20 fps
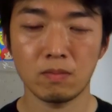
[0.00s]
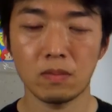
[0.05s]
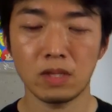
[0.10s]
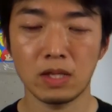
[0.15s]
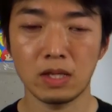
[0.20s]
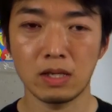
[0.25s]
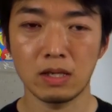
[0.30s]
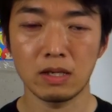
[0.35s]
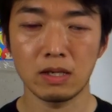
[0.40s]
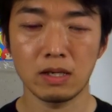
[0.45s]

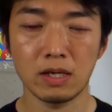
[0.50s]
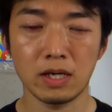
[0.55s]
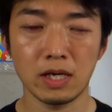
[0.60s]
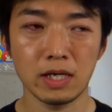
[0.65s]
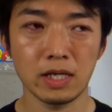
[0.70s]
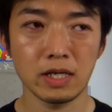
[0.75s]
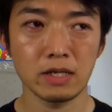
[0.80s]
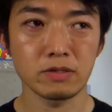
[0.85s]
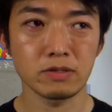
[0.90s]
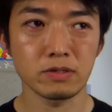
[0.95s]
えー、入
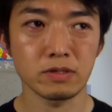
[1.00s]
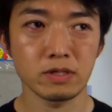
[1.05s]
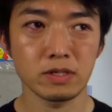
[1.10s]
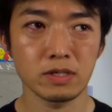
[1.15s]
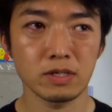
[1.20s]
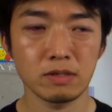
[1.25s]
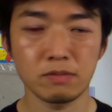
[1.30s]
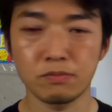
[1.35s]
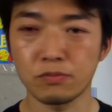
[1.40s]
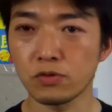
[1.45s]
れる
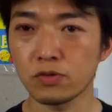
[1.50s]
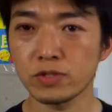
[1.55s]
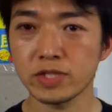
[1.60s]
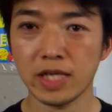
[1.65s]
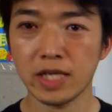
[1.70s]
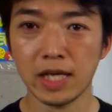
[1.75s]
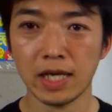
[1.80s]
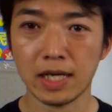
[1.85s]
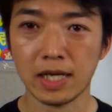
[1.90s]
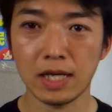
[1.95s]
ものじゃ
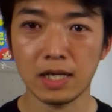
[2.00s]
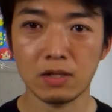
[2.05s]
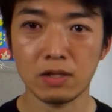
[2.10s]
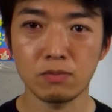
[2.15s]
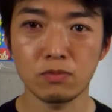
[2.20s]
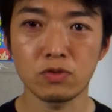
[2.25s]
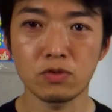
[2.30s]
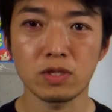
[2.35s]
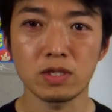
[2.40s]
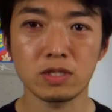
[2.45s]
ないかなと
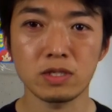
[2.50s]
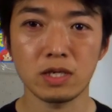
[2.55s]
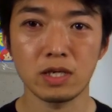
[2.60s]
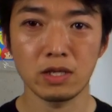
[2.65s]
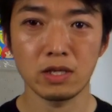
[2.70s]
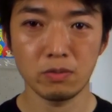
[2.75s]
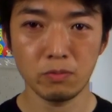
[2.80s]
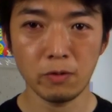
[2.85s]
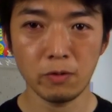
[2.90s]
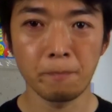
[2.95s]
思うんですけれ
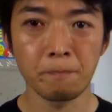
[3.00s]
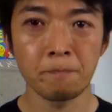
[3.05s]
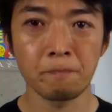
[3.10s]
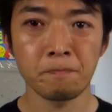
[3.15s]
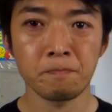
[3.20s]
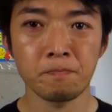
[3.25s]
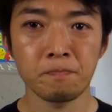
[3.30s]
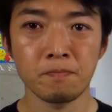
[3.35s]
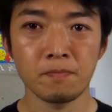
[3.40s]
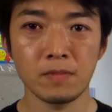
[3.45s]
ども、
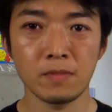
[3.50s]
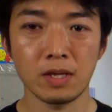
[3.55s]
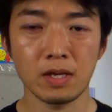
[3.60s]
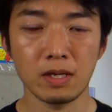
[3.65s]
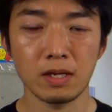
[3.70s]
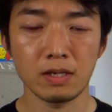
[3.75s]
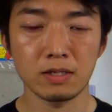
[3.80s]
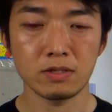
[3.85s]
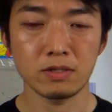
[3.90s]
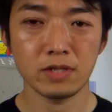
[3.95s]

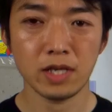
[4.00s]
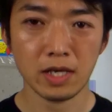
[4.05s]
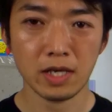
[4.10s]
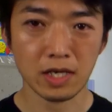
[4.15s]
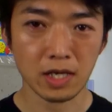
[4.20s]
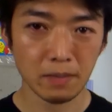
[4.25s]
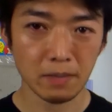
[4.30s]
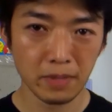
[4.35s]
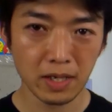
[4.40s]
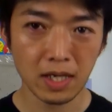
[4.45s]
だいいっ
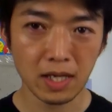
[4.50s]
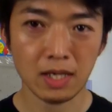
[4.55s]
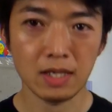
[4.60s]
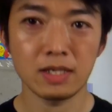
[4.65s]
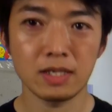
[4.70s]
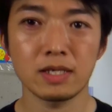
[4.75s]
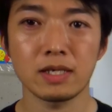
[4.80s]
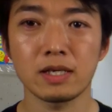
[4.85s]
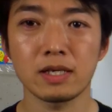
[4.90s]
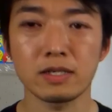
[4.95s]
かいめが
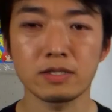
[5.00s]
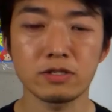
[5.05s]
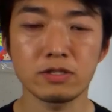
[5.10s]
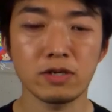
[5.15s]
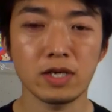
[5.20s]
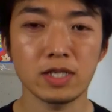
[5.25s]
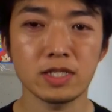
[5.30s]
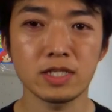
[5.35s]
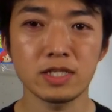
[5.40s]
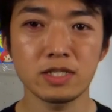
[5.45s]
じゅう
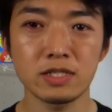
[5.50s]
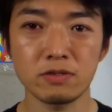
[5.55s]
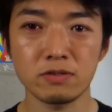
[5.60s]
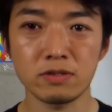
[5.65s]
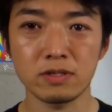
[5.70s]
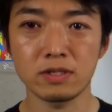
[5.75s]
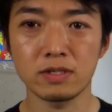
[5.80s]
はちにちの